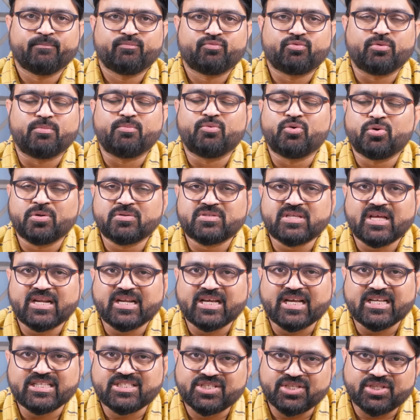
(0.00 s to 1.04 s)
సో మూడోసారి
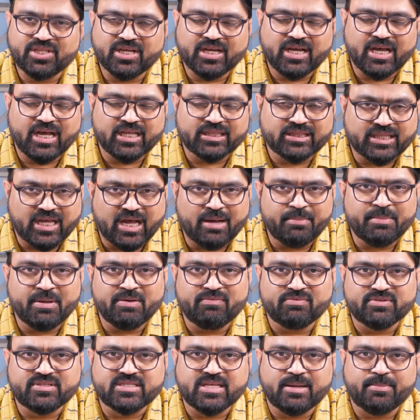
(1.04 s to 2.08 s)
ఖచ్చితంగా తామే
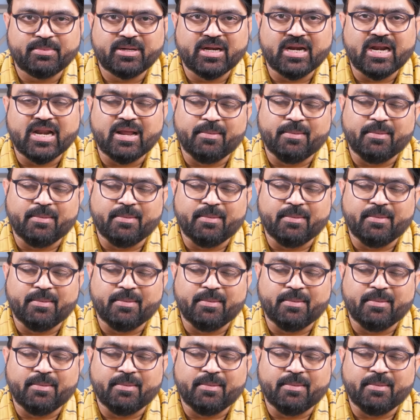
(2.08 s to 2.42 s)
వస్తామన్న